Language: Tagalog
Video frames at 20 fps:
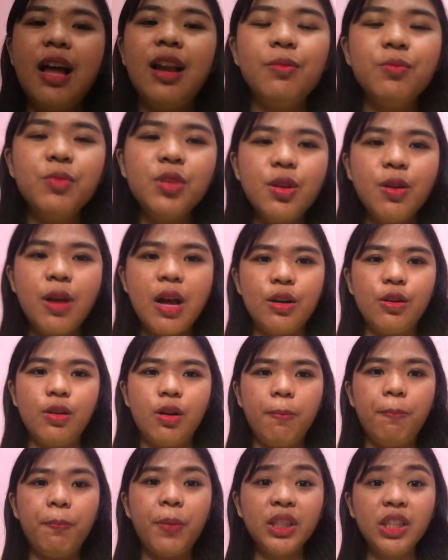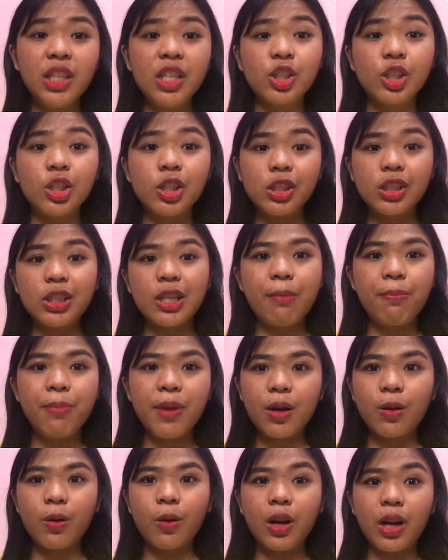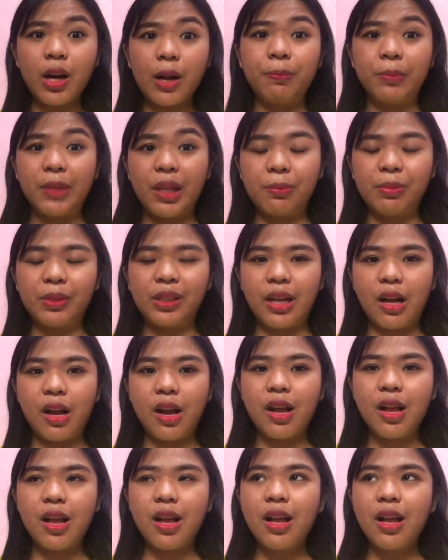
Alam niyo yung ano, pa-t-shirt siya pero crop top siya.